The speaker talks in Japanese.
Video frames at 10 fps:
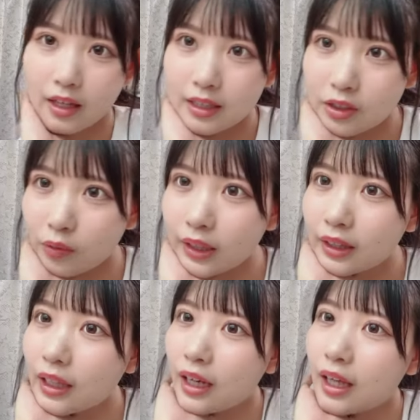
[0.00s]
配信終
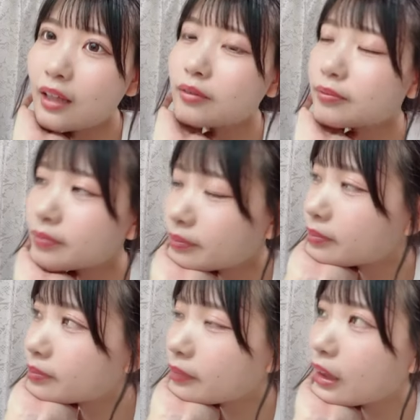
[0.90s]
わったら
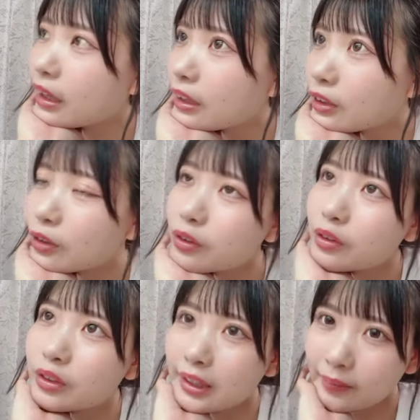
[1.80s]

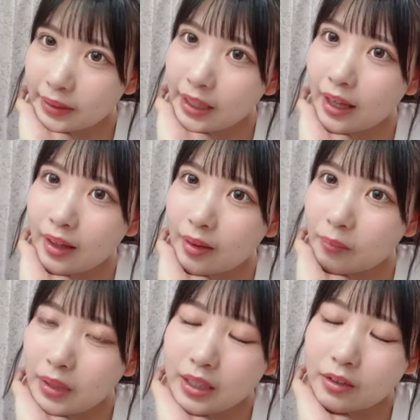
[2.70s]
ヨーグルト食べて
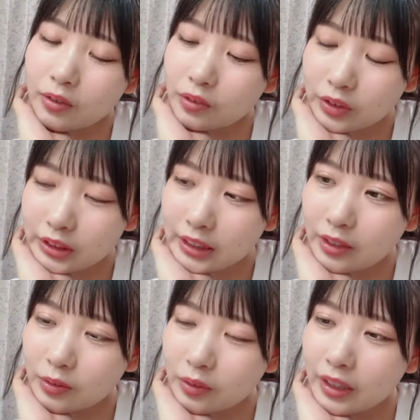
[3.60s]
メイク落とし
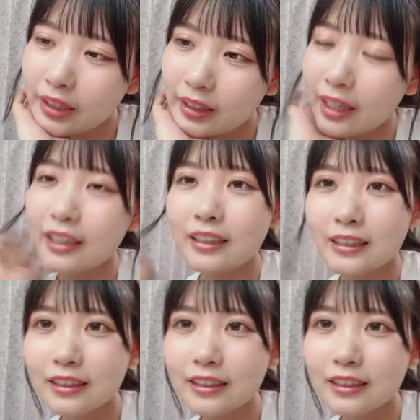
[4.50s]
てお風呂入って